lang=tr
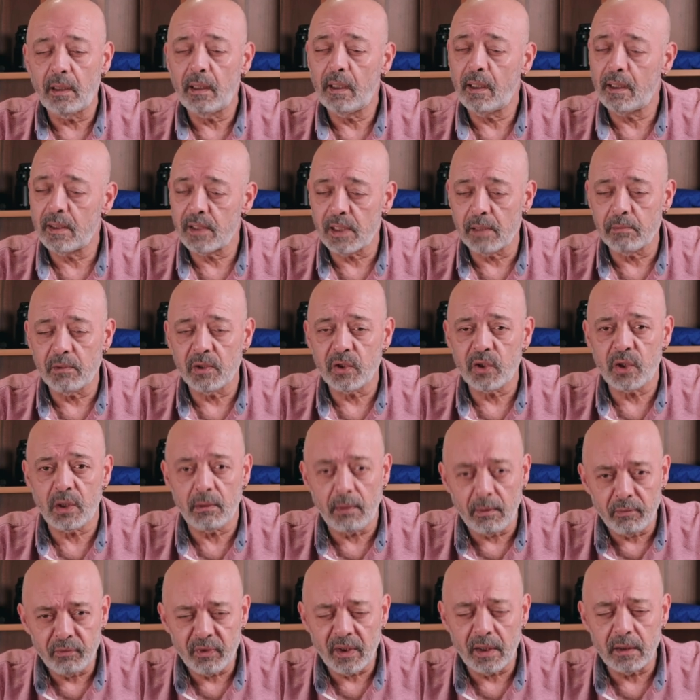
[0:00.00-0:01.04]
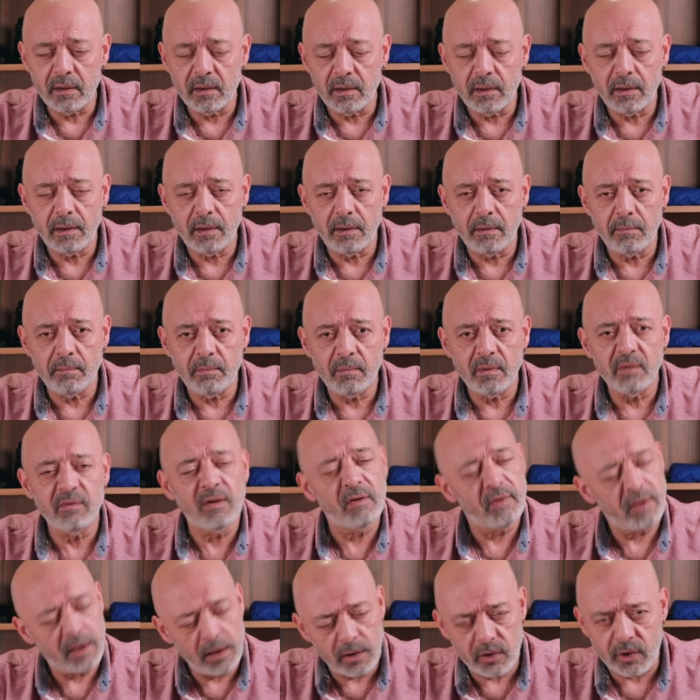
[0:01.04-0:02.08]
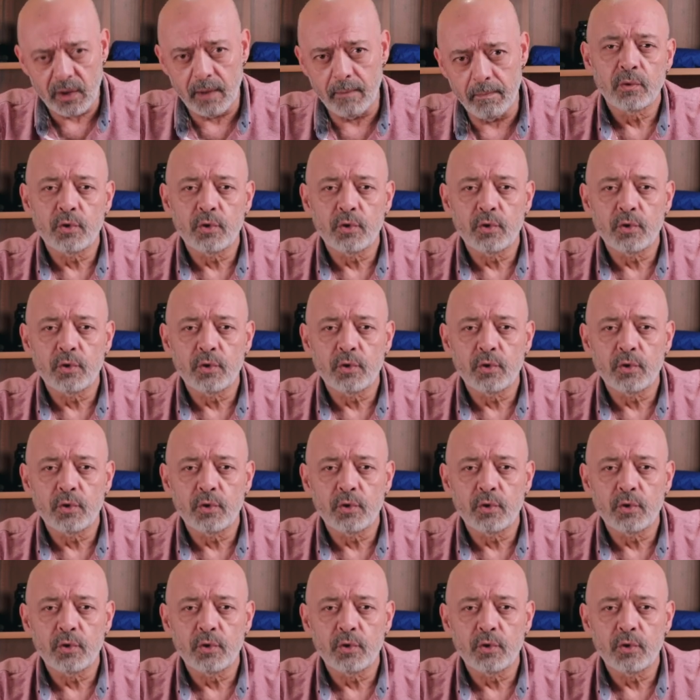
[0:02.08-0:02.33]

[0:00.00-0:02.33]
her zaman cevap verdim ve vereceğim.